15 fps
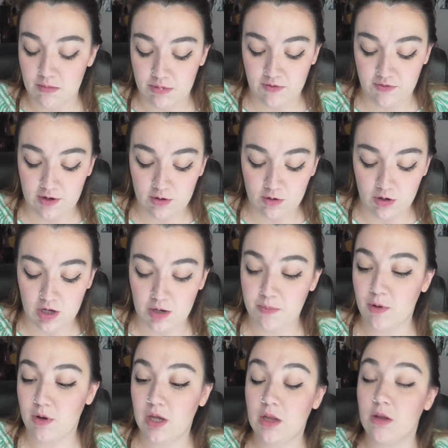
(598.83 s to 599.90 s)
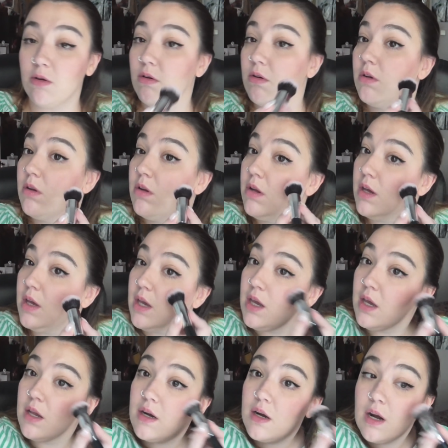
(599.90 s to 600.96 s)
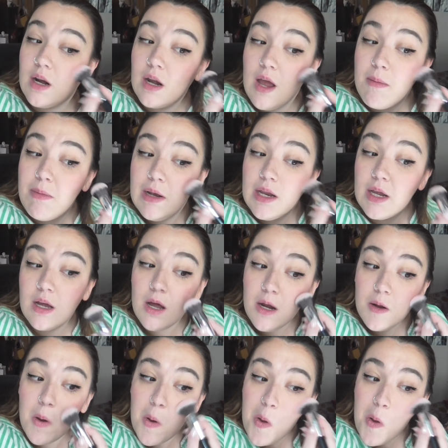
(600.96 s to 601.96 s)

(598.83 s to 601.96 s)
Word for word: Prefiero coger poquito y reaplicar